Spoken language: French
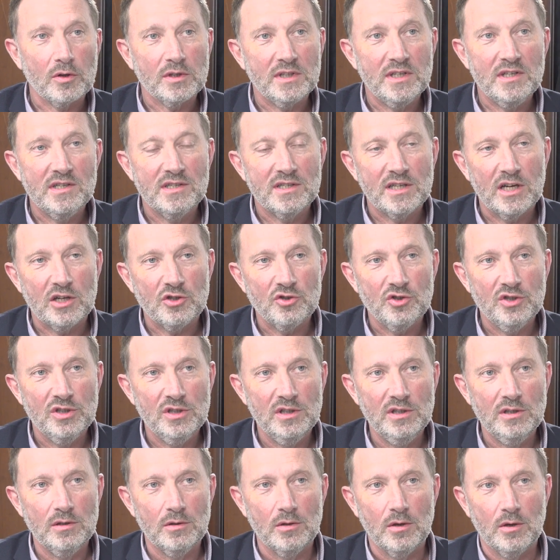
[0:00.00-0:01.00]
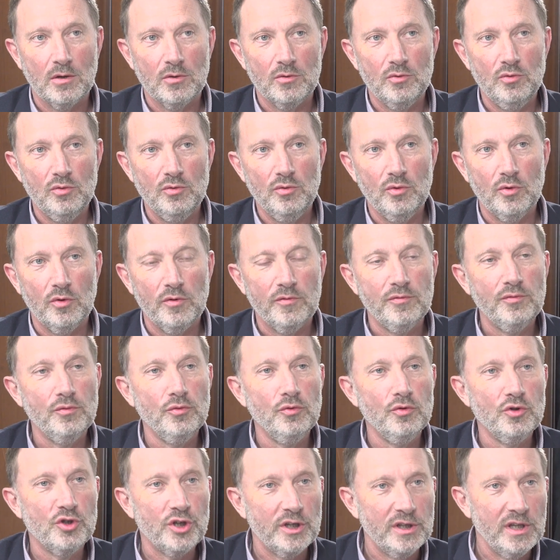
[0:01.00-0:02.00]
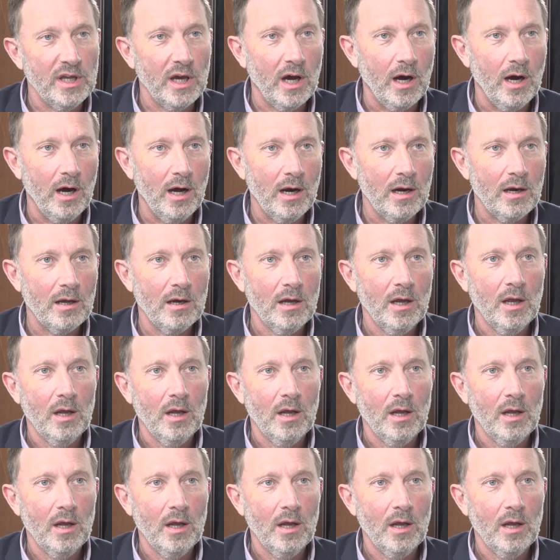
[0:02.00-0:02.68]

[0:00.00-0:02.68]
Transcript: euh, qu'il s'agit d'une vue générale.